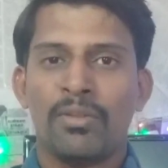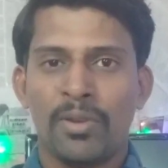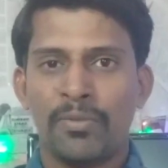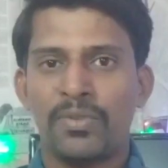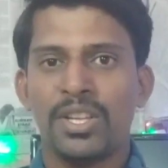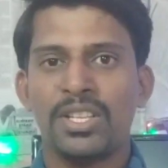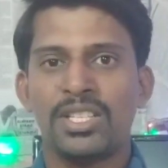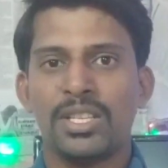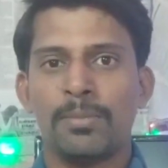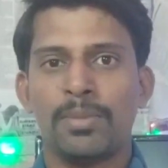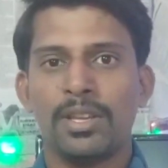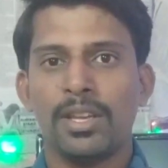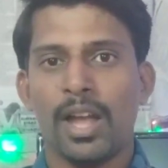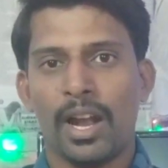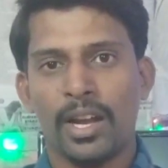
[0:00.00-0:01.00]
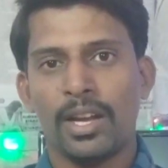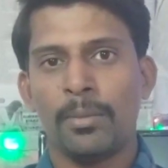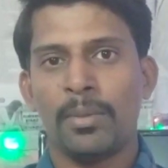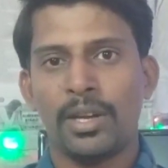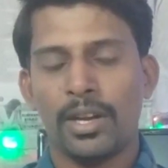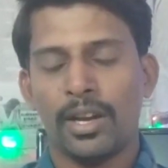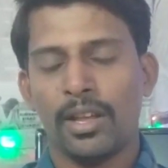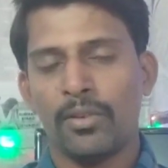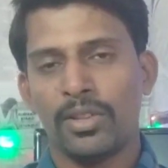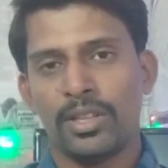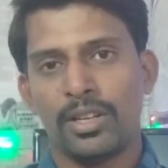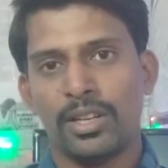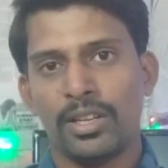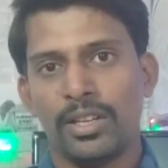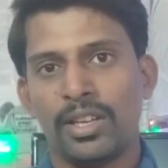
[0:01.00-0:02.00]
ஃபிஃப்டி ஜிபி அன்லிமிட்டடாக
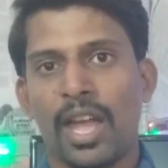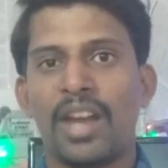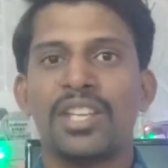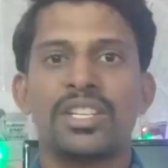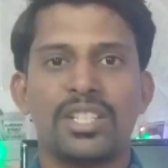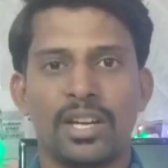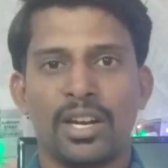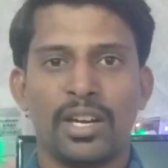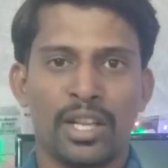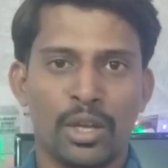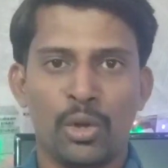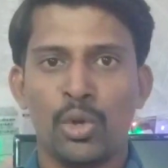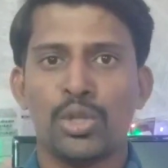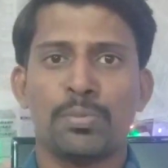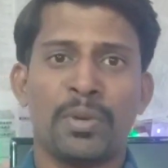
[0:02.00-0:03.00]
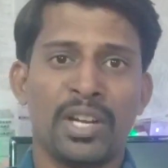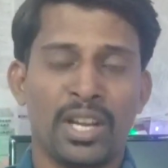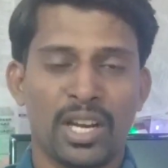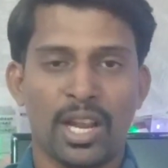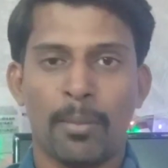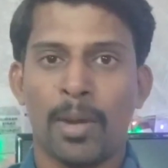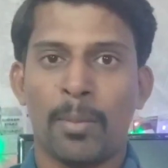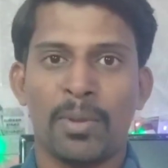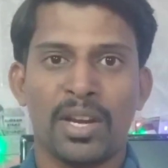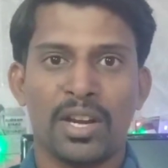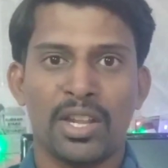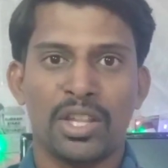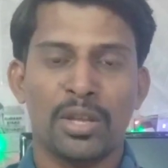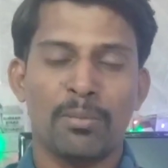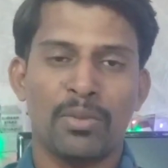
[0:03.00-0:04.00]
வந்துட்டு அடிஷ்னலாக நீங்கள் யூஸ் பண்ணிக்கலாம்
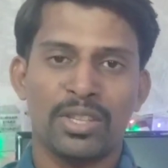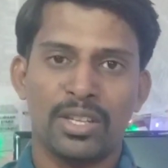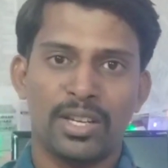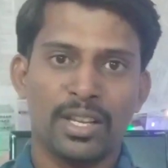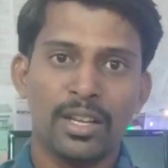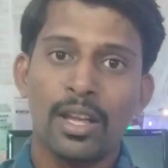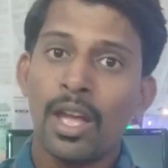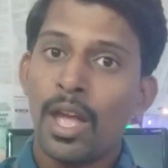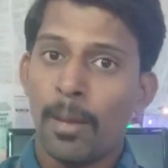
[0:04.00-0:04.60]
அப்படின்றதையும் வந்துட்டு